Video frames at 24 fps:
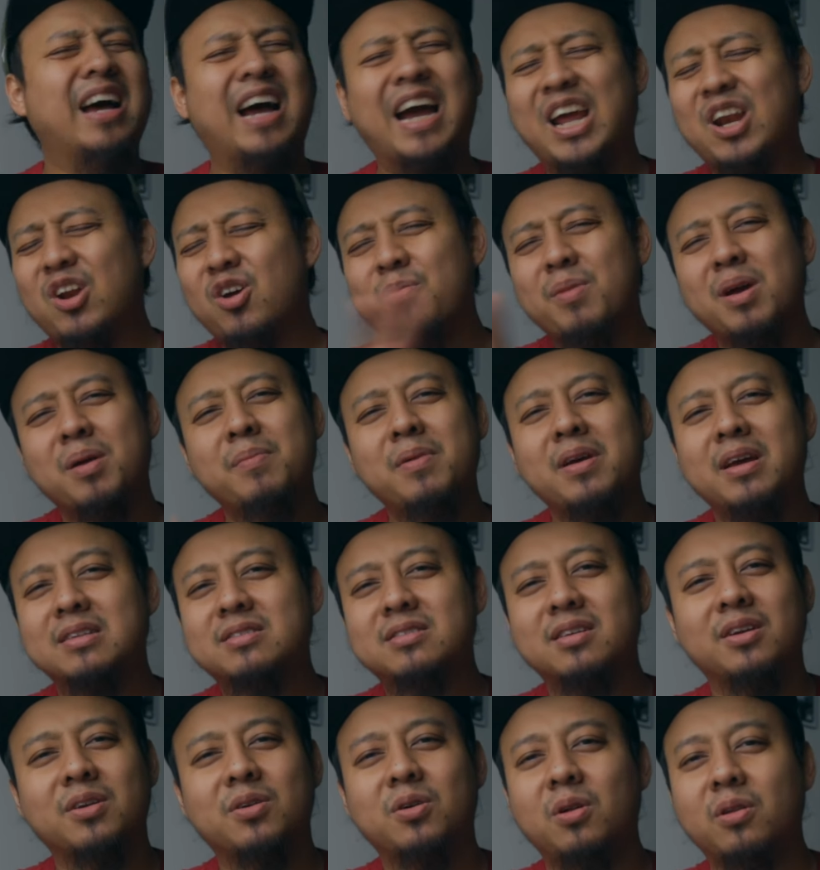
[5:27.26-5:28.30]
I know maybe
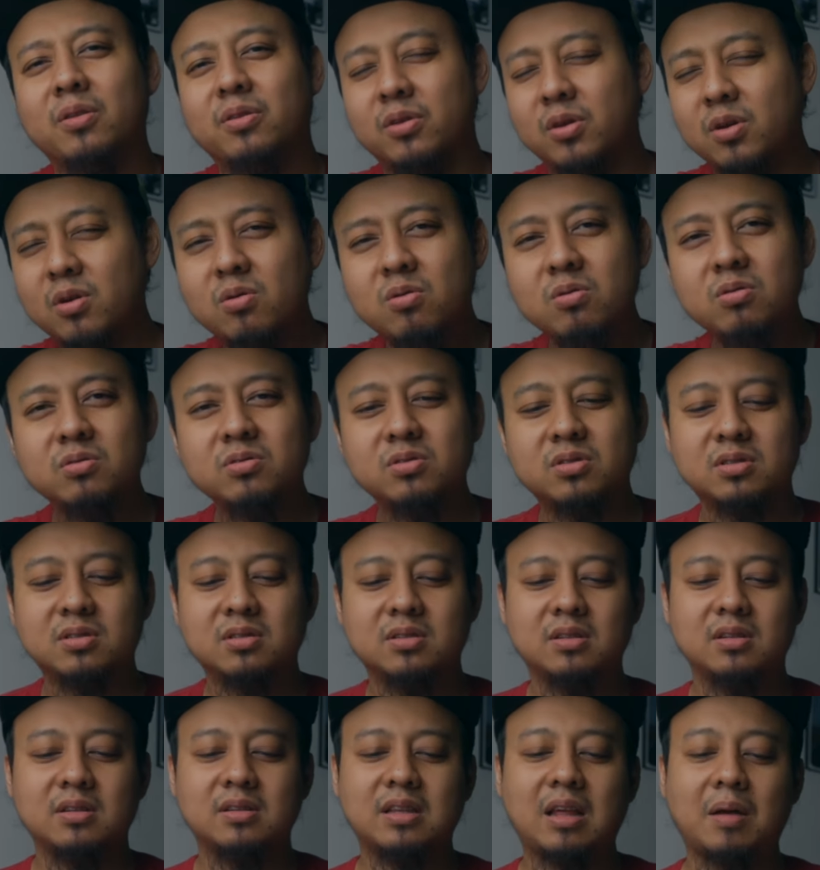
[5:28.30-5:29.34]
it's an old
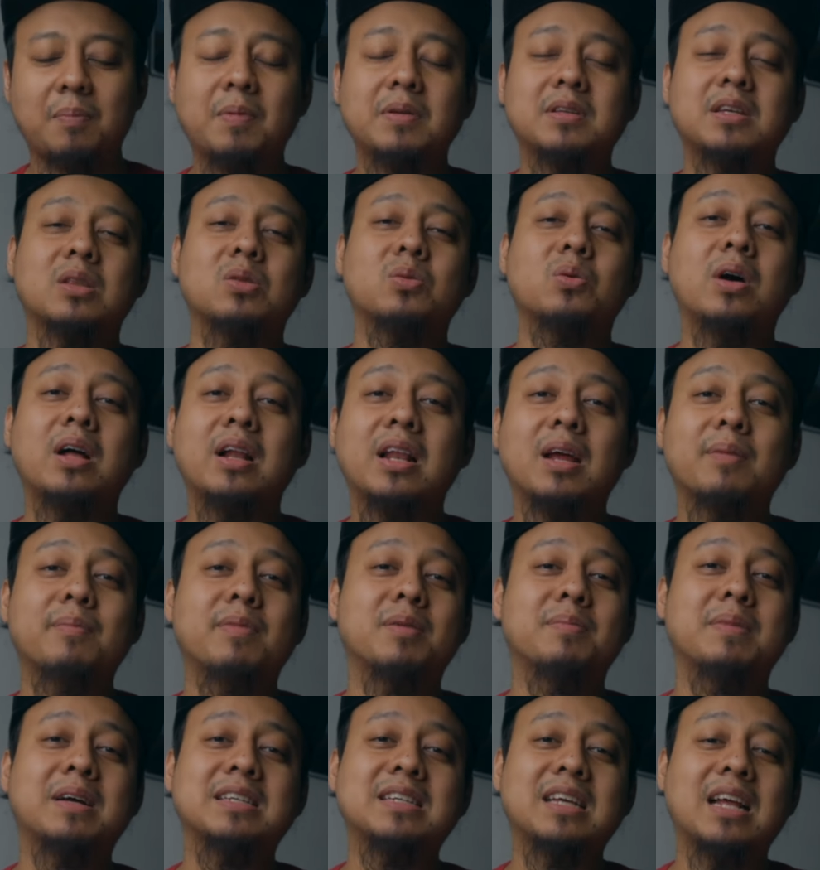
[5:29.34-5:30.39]
news, tapi satu hal yang
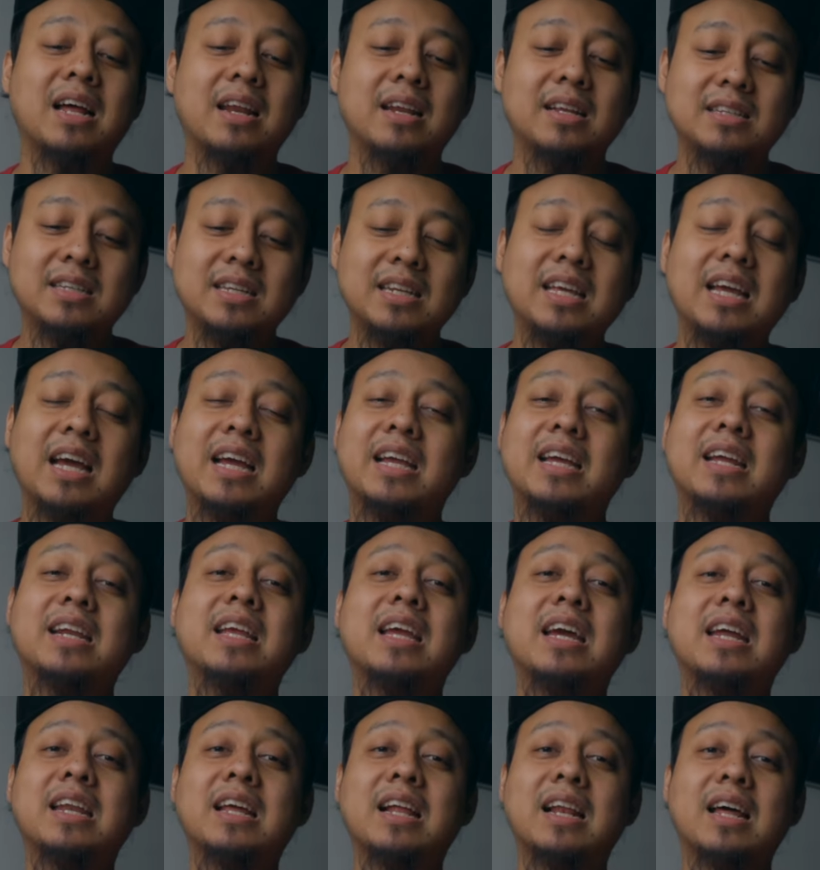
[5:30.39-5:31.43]
bermasalah di sini
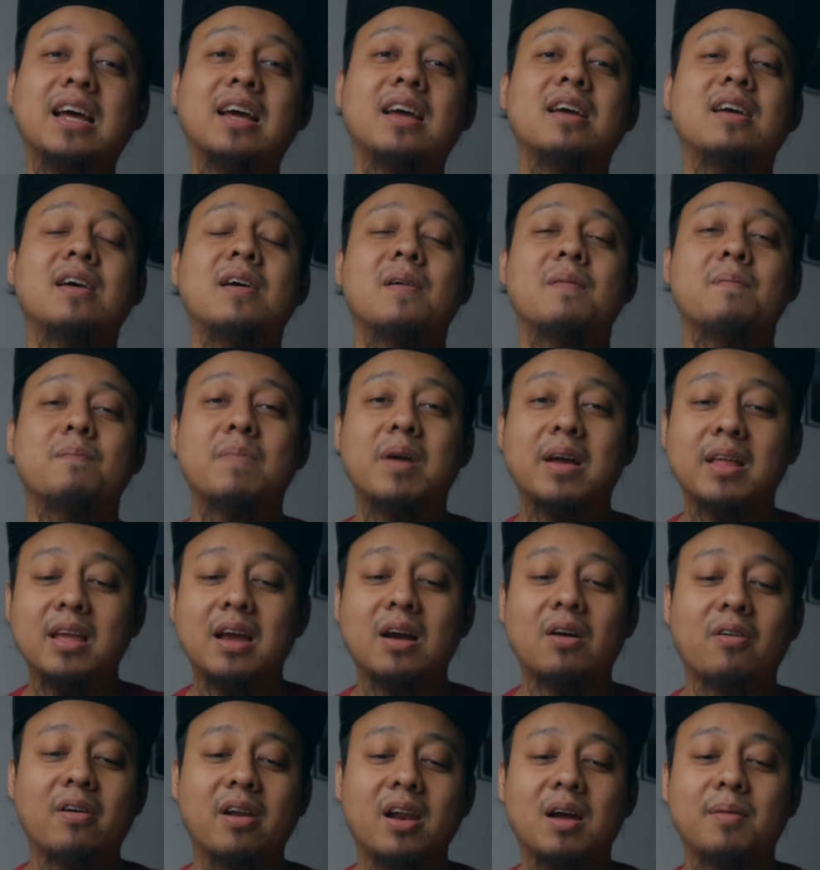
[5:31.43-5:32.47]
akhirnya adalah
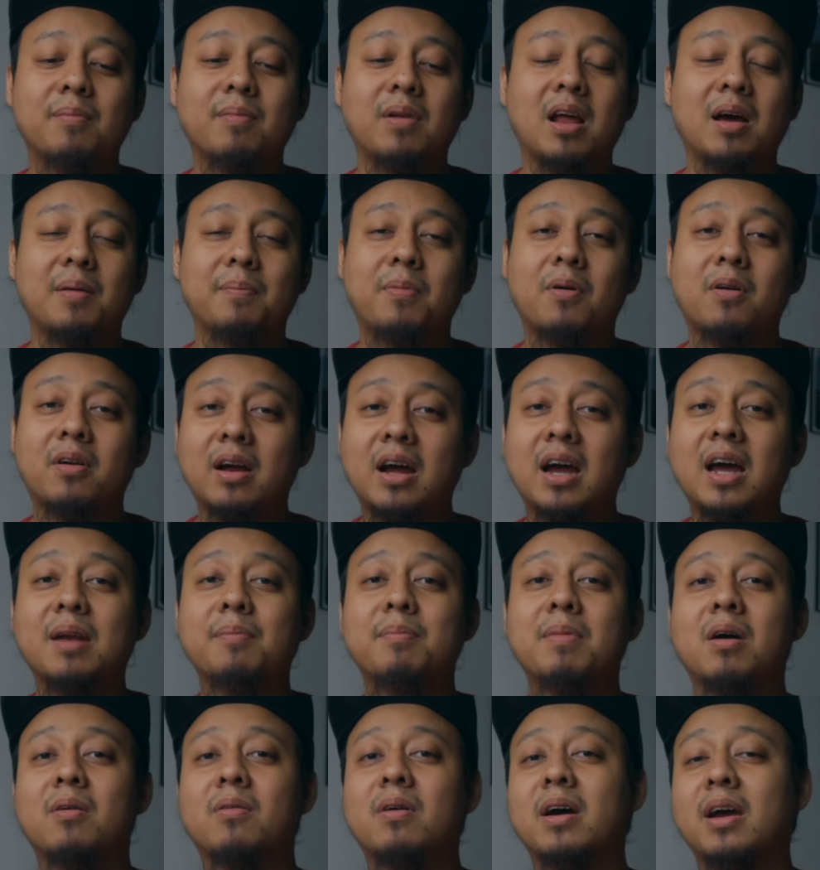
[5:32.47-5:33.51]
banyak orang
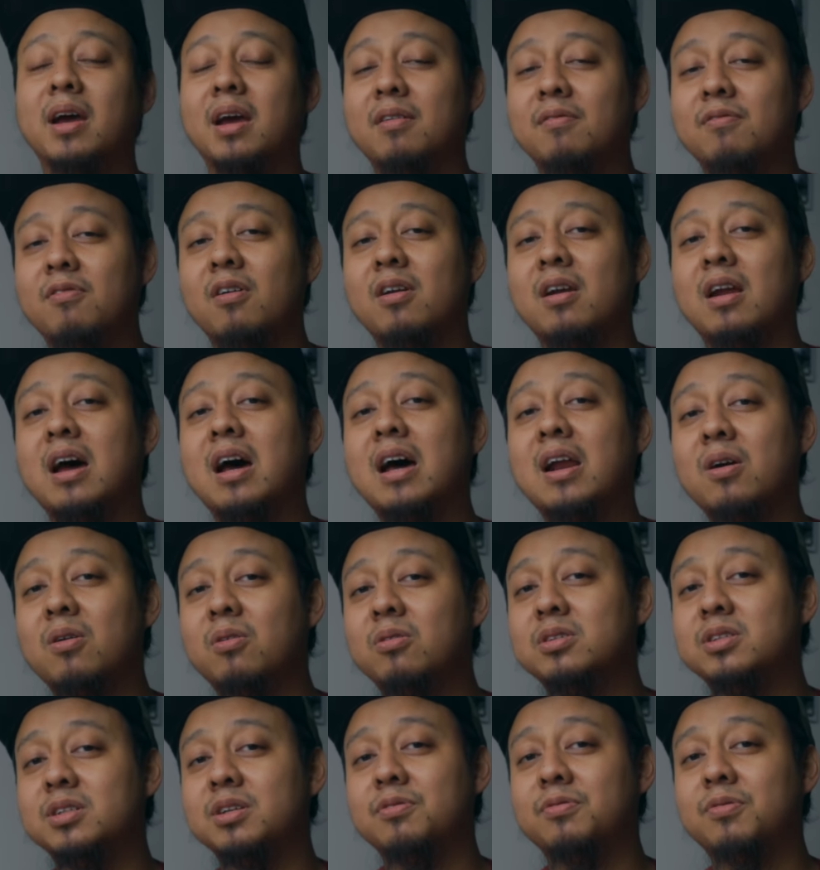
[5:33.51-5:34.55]
melaporkan bahwa handphone
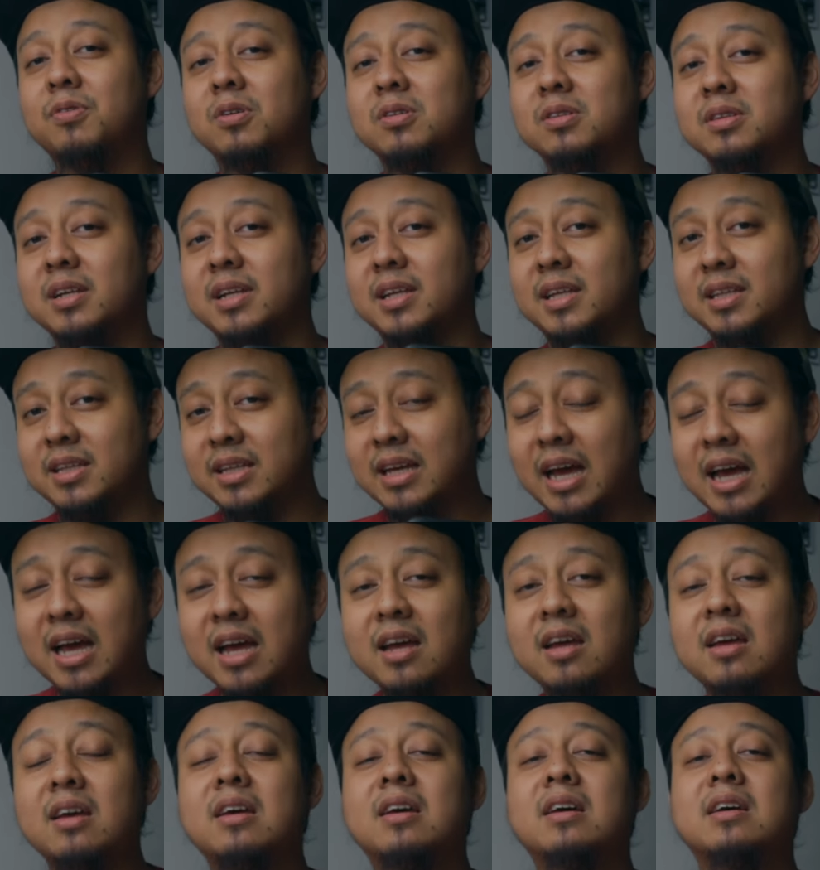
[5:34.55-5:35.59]
ROG Phone
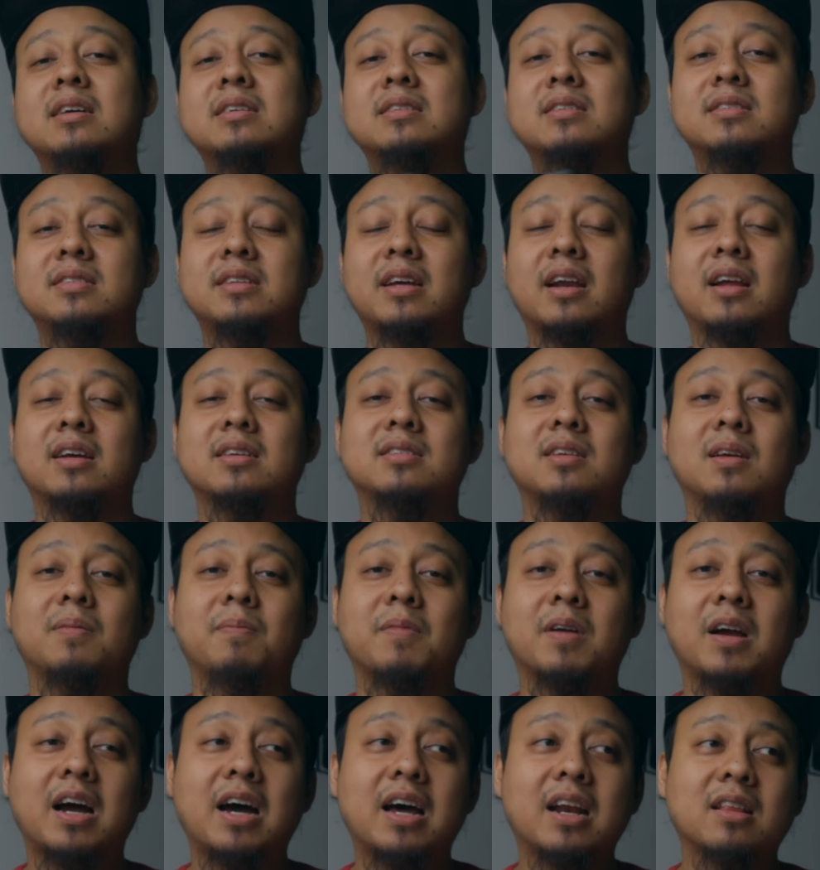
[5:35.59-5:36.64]
3-nya secara
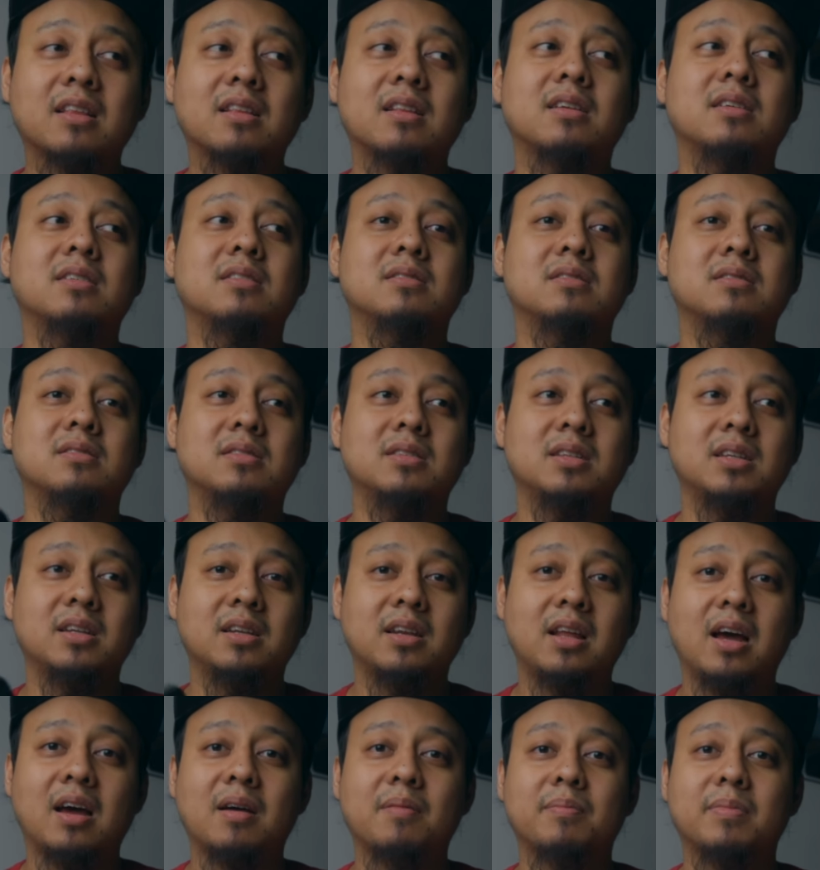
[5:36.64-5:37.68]
SIM card
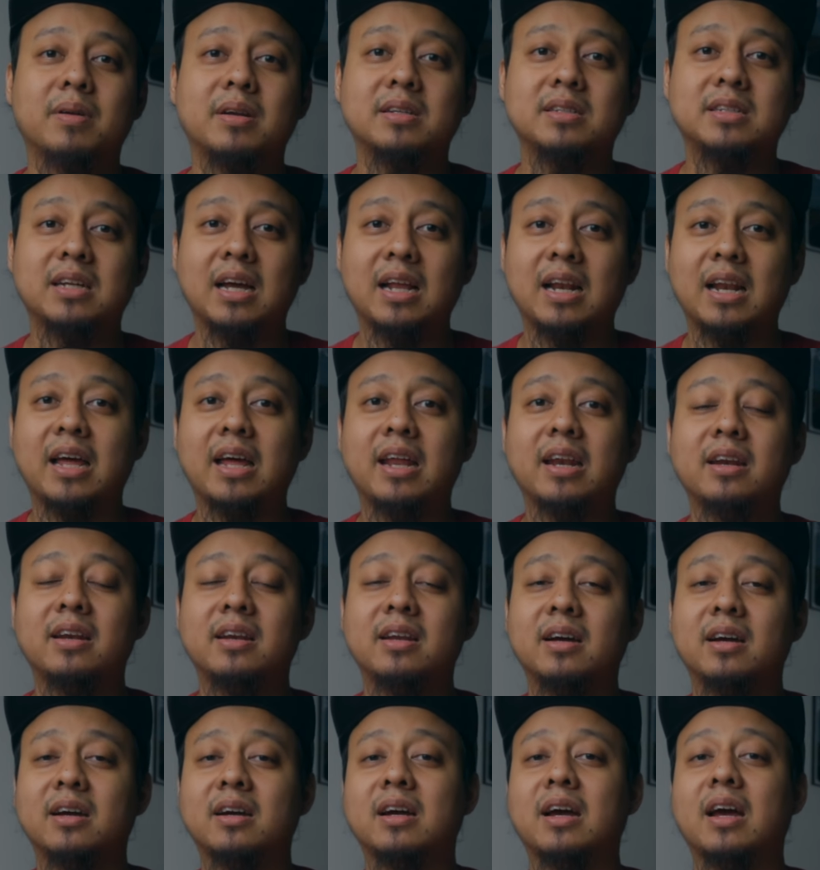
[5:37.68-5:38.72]
tidak berjalan
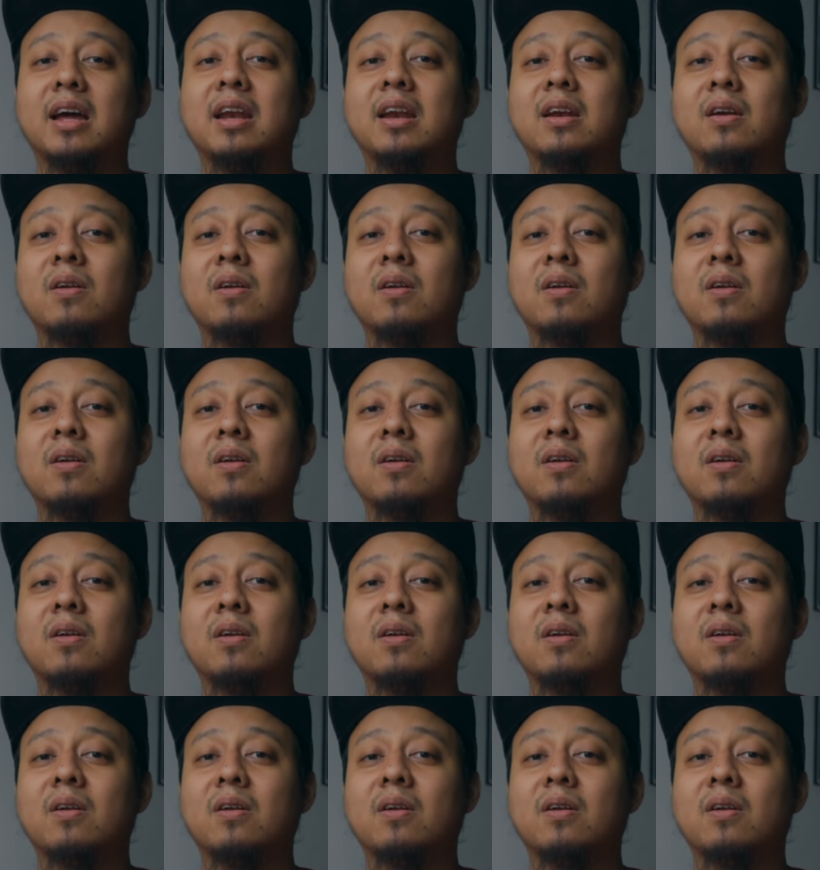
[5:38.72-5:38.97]
dengan